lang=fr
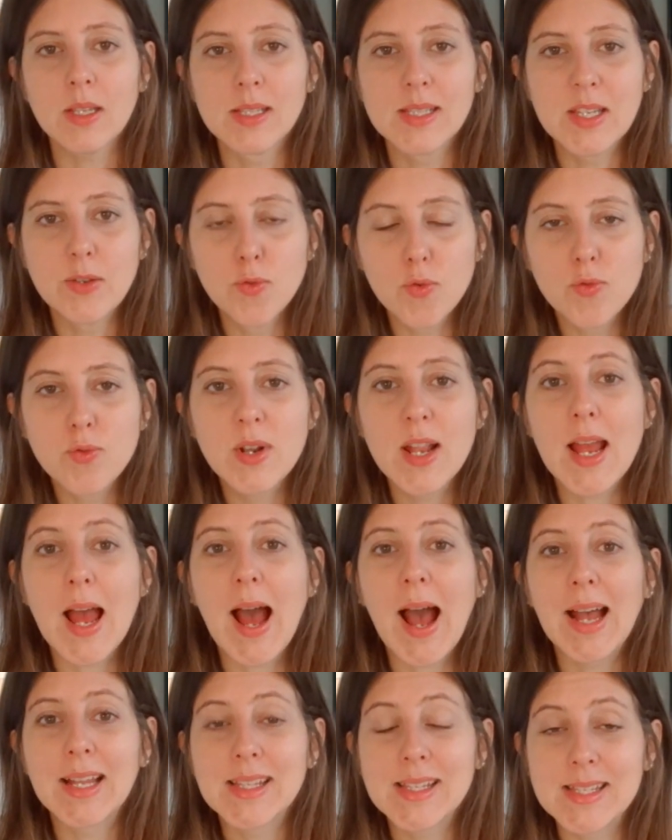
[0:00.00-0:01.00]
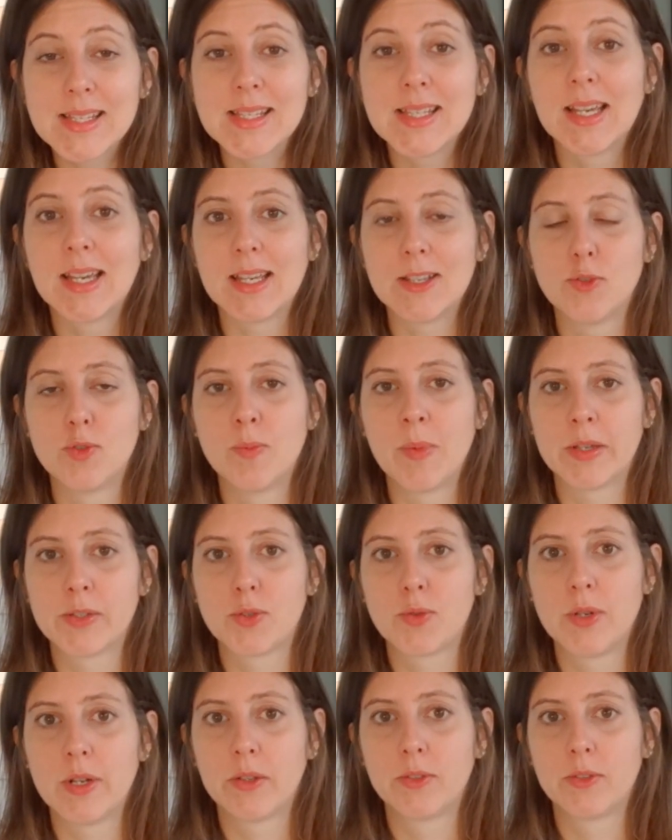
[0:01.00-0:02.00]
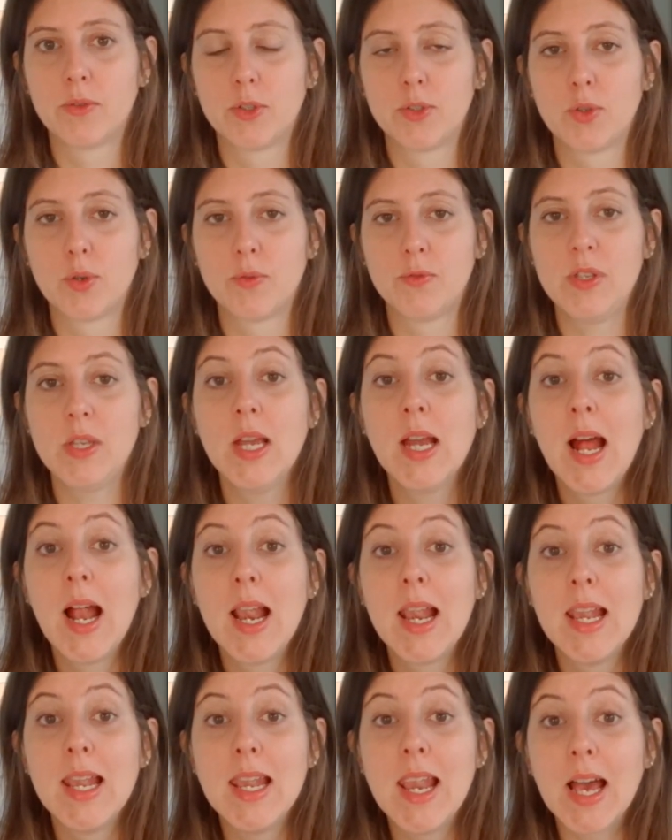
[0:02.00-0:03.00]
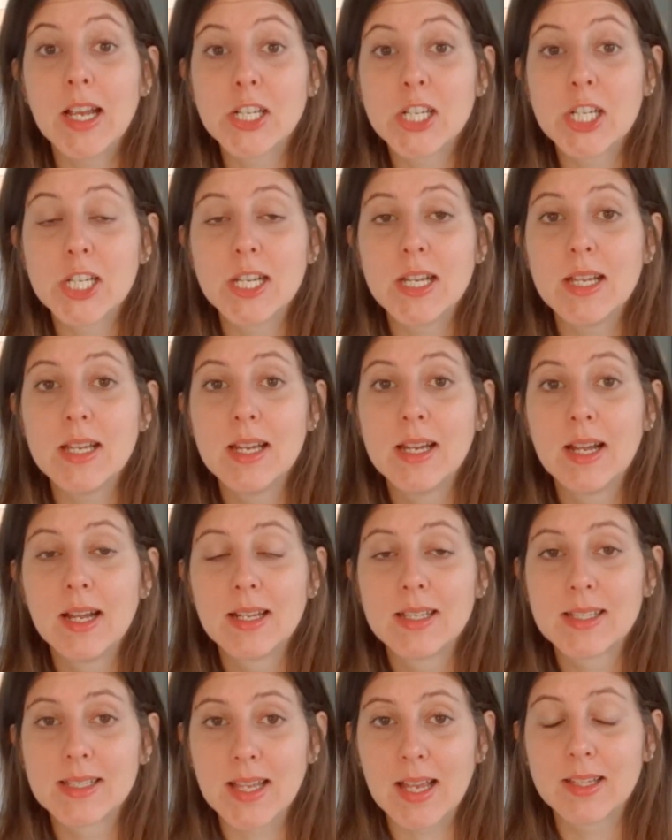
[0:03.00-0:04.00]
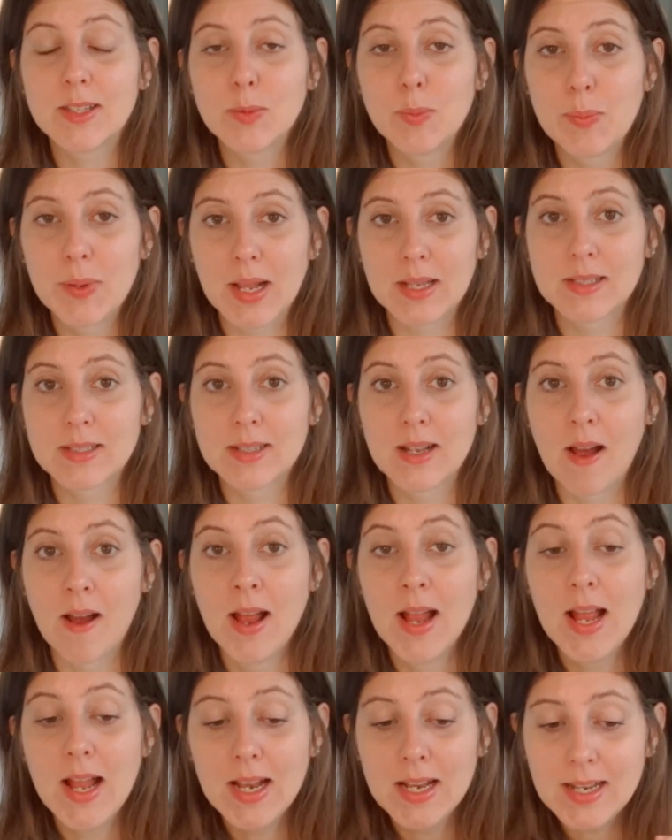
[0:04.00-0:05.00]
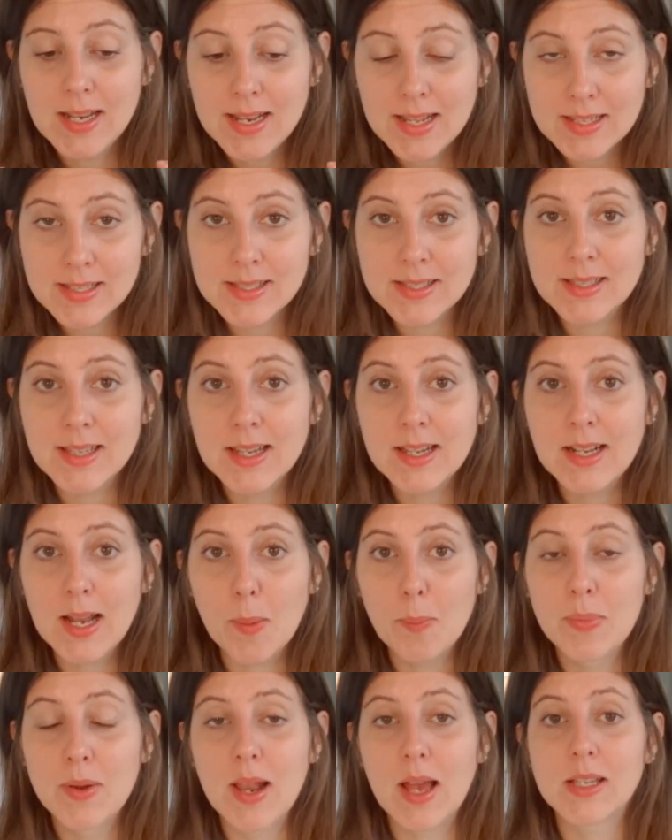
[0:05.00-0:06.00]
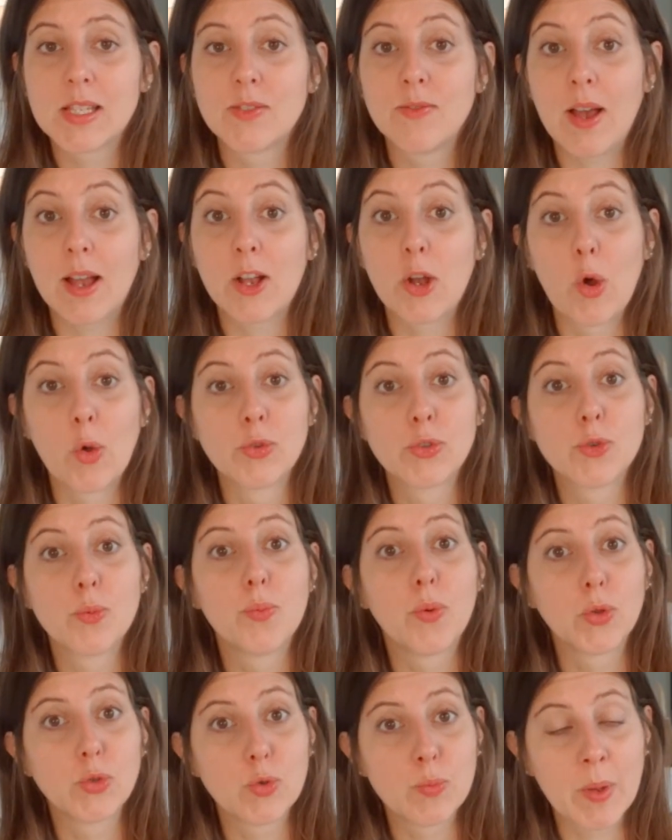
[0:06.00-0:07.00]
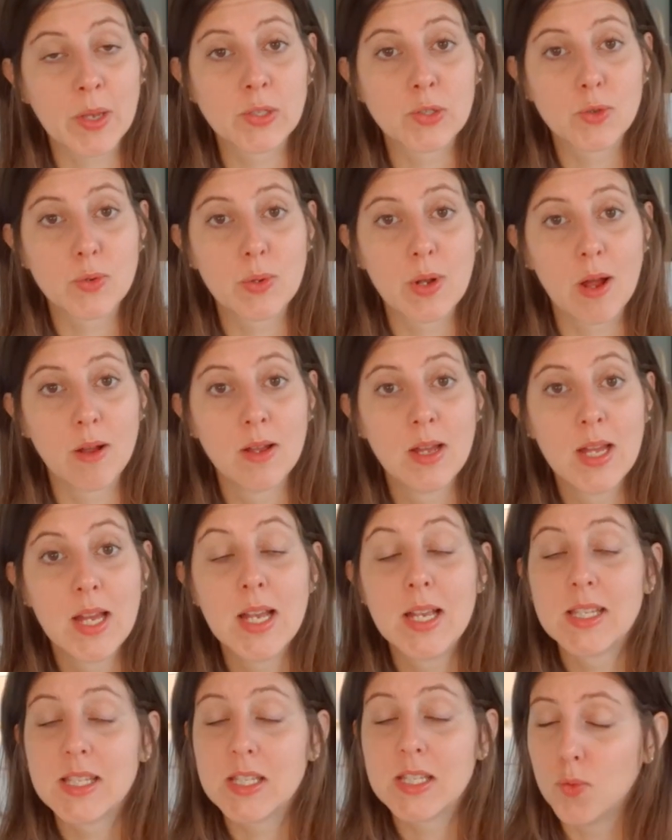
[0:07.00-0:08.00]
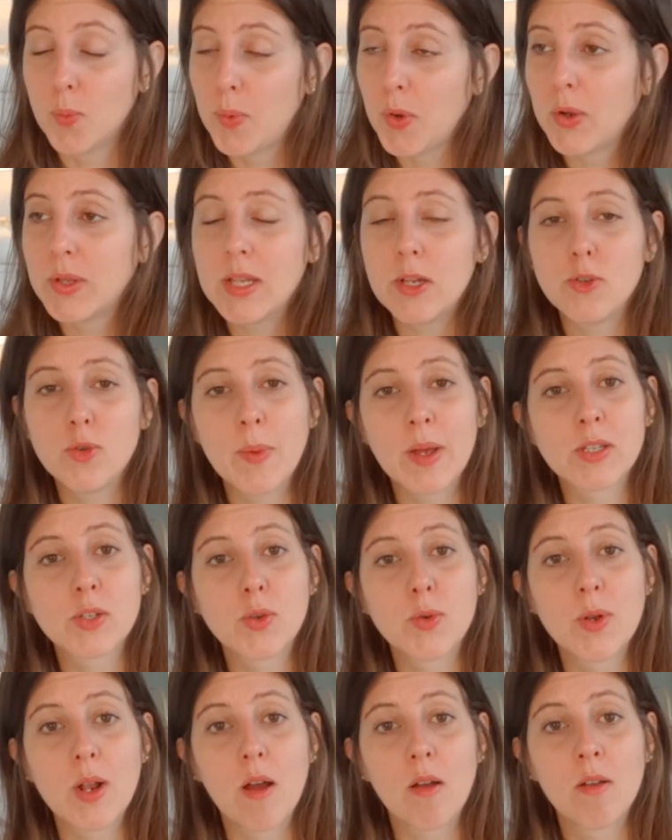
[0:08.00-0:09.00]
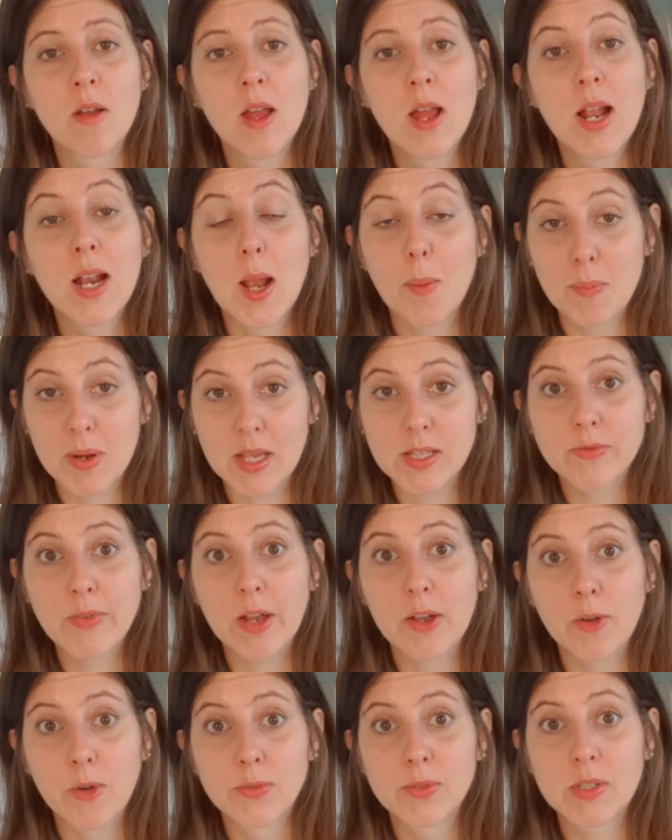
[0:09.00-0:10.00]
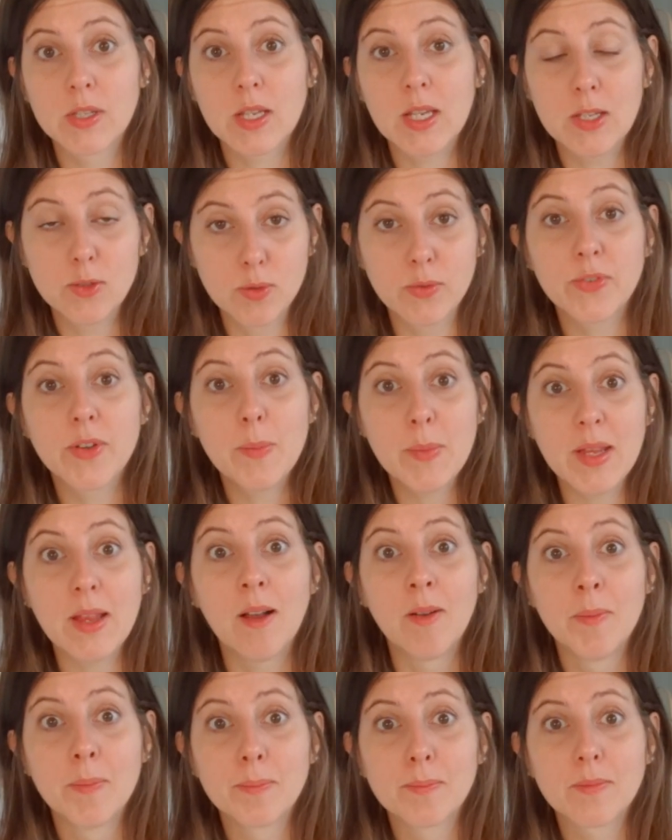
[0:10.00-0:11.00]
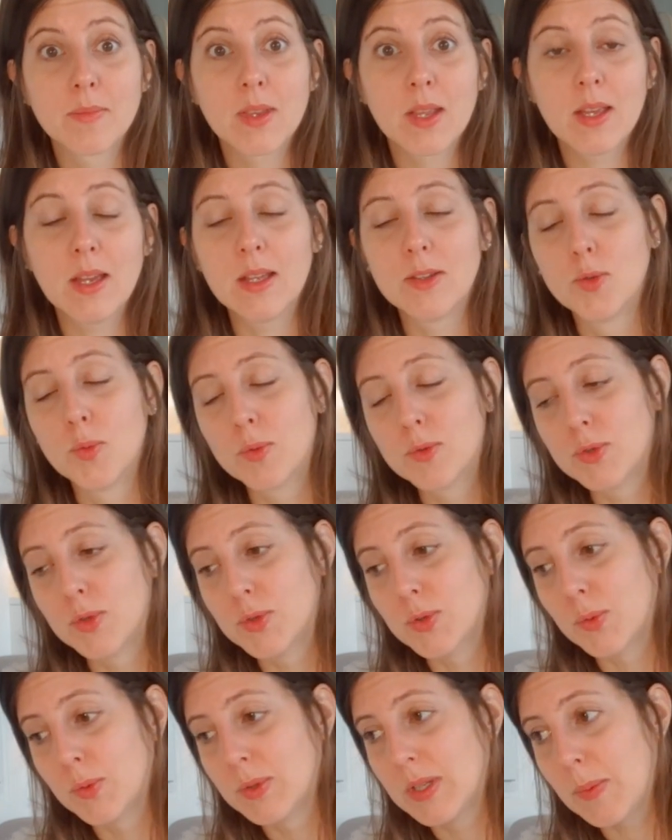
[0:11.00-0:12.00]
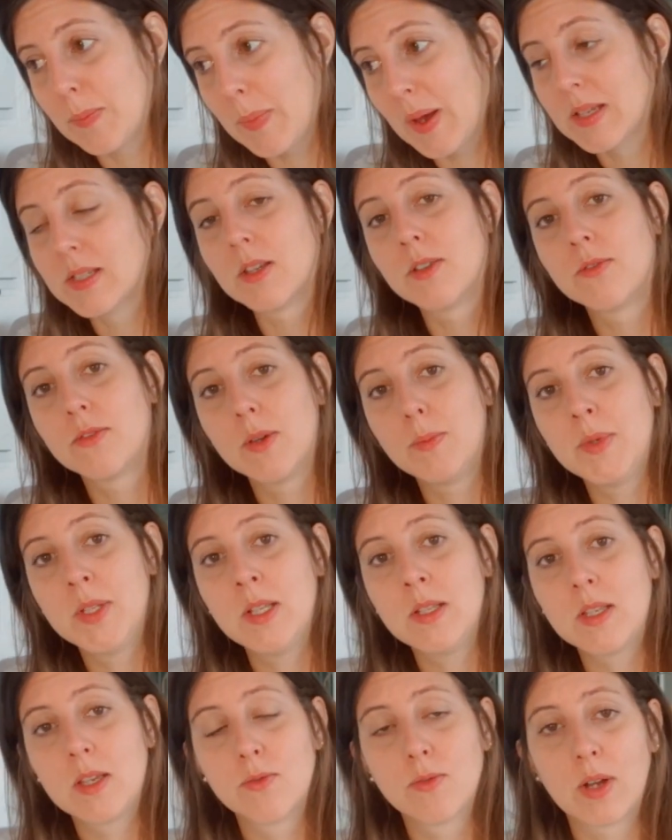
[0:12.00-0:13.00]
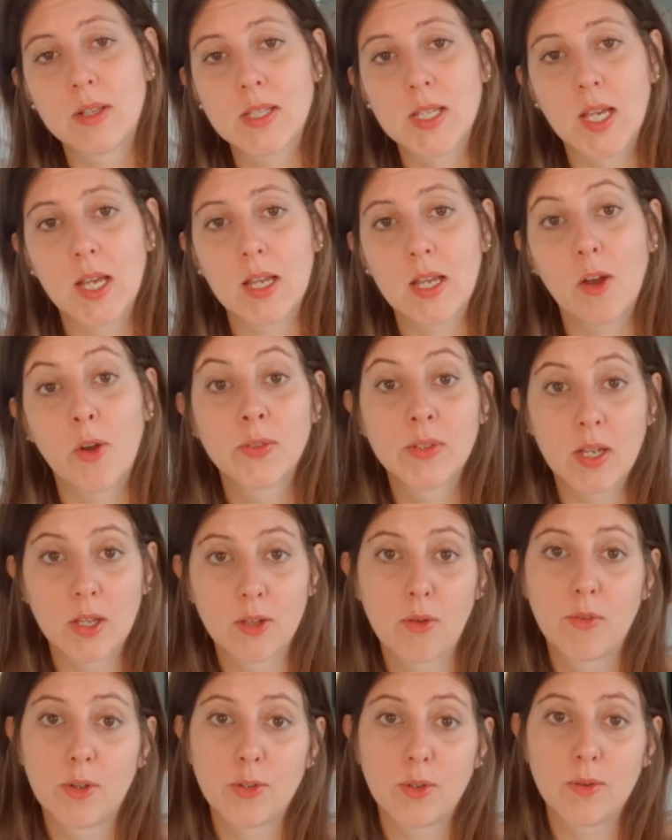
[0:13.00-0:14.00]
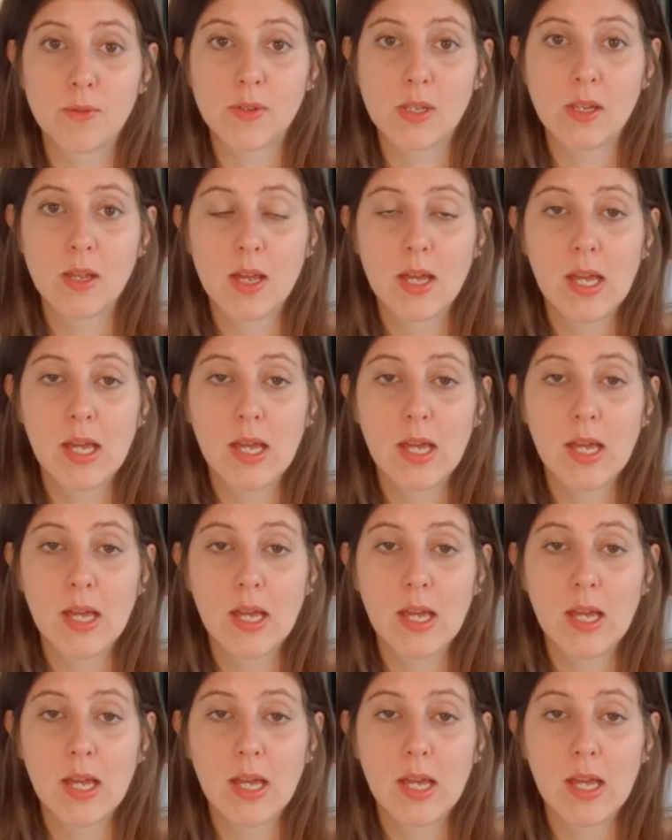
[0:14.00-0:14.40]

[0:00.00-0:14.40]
si vous voulez attirer du masculin dans votre vie, lâchez cette place-là. Laissez la place vacante pour du masculin. Si vous prenez du masculin, la place vacante est du féminin. Et donc, ce seront des personnes féminines qui vont attirer et rentrer dans votre vie.